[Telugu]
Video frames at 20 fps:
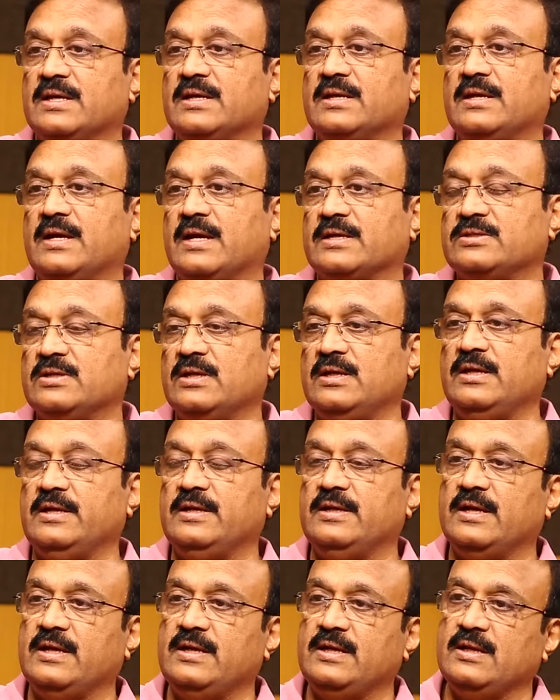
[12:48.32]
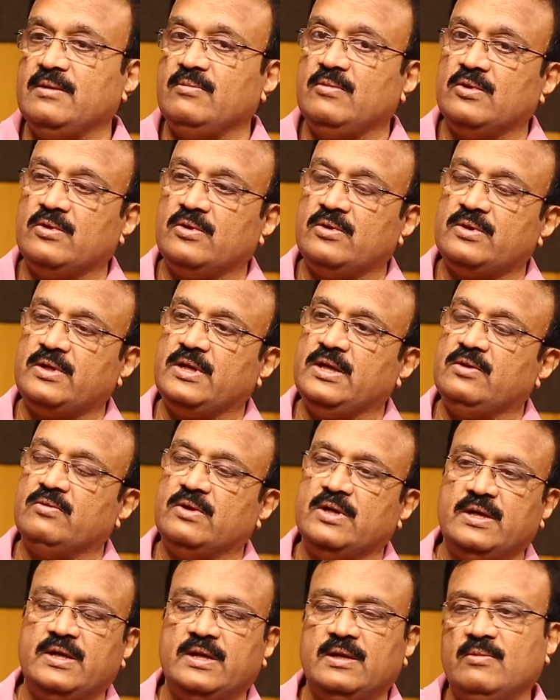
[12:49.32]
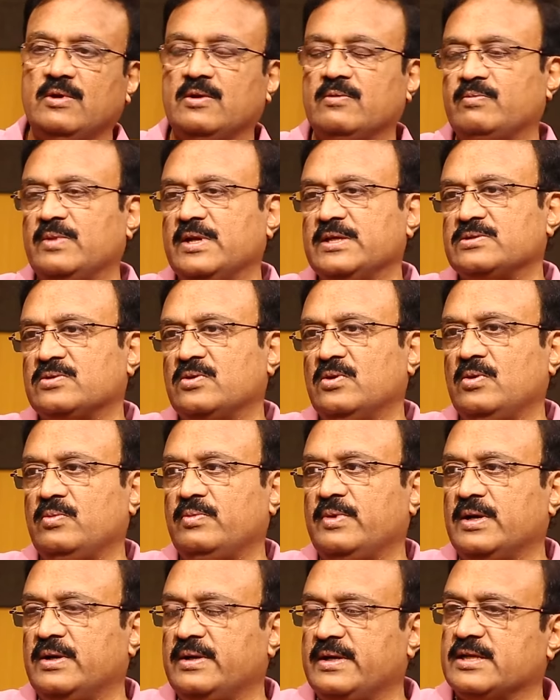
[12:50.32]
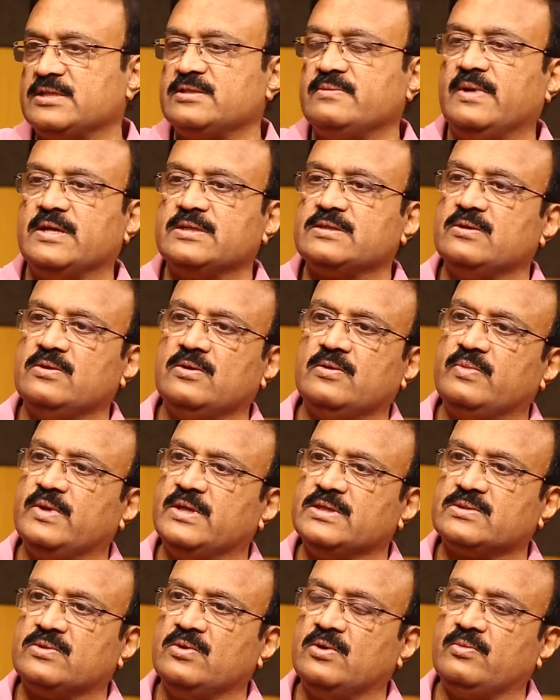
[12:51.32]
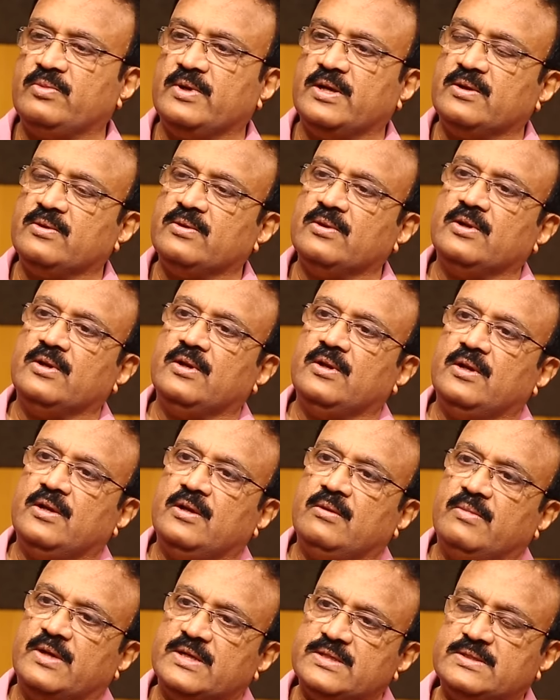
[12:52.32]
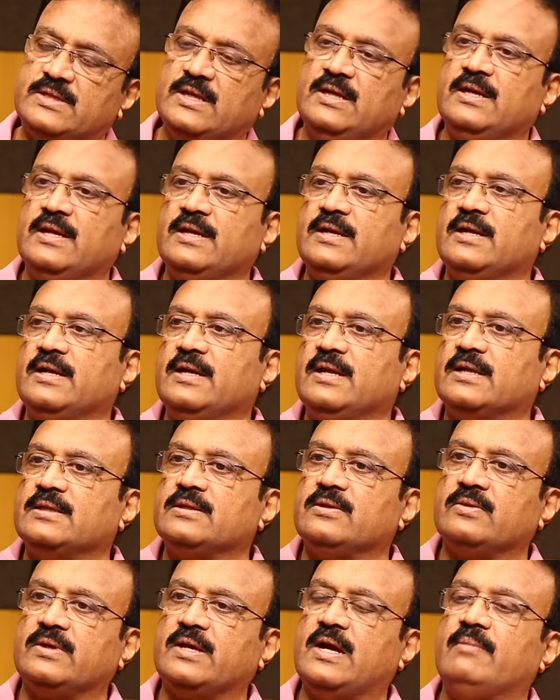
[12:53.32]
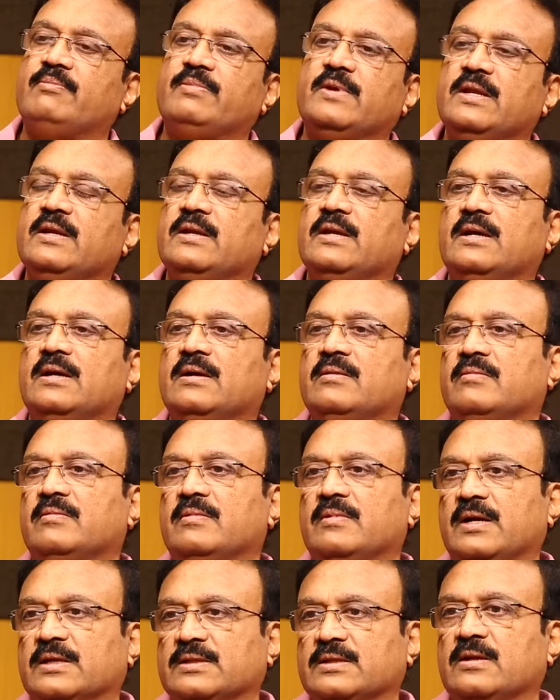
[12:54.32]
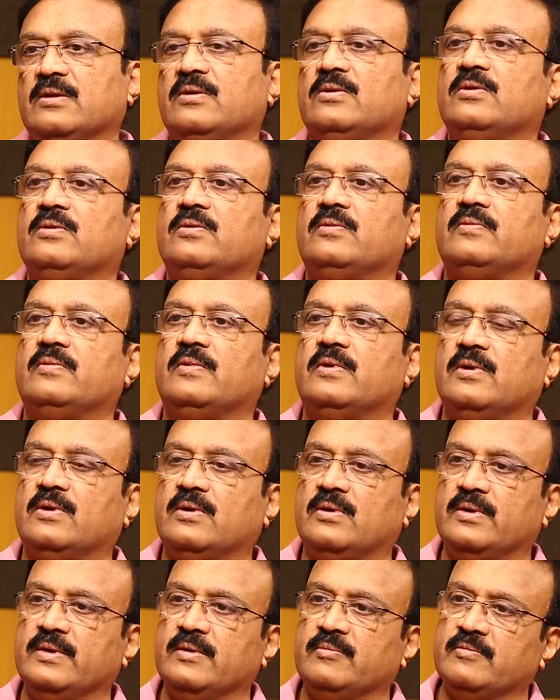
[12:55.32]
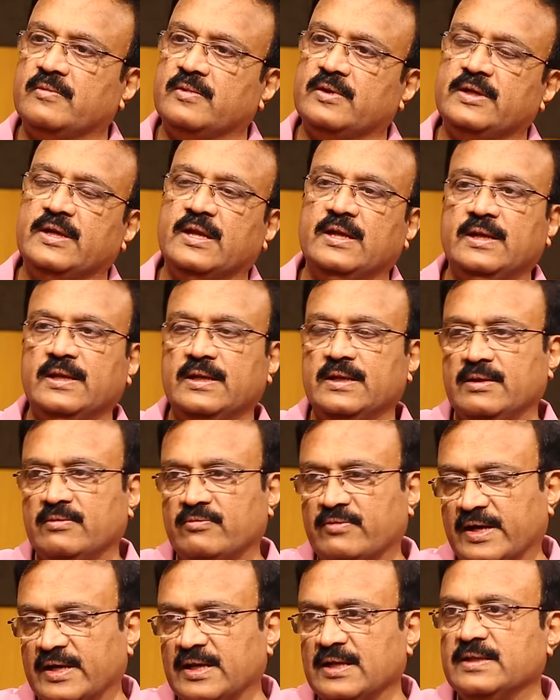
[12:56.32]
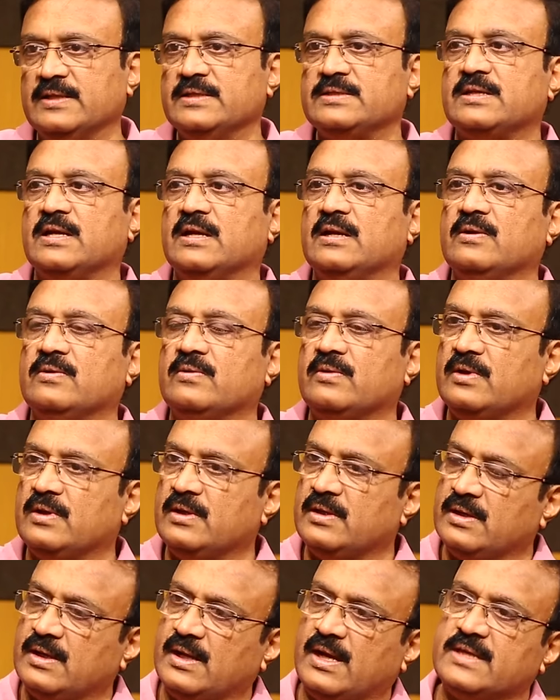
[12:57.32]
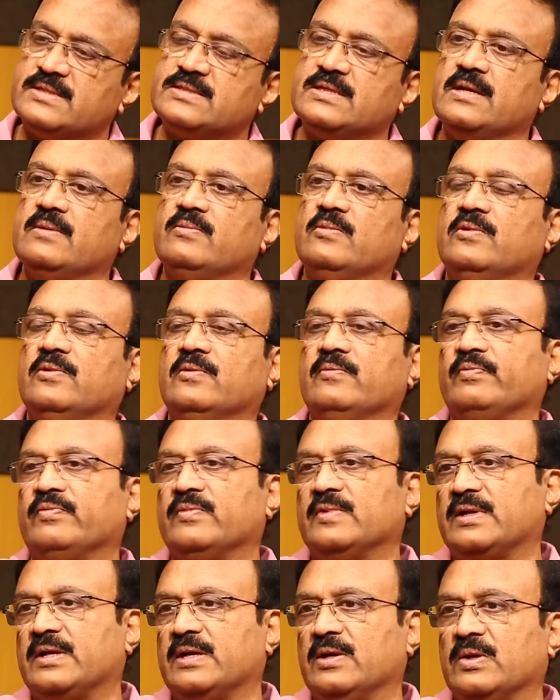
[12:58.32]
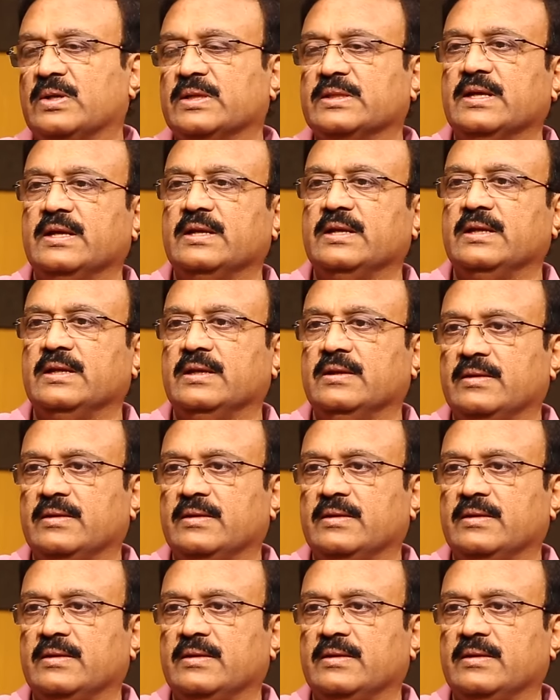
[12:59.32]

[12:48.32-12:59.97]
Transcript: సార్ యాక్చువల్లీ ఇండియన్ టీంలో టీ ట్వంటీ టీంలో ప్లేస్ కోల్పోయాడు టెస్ట్ మ్యాచ్లో ప్లేస్ కోల్పోయాడు బట్ స్టిల్ ఏంటంటే అతను క్యాప్టెన్గా గతంలో ఢిల్లీని ఫైనల్ తీసుకెళ్ళడం లాస్ట్ టైము కల్కతాని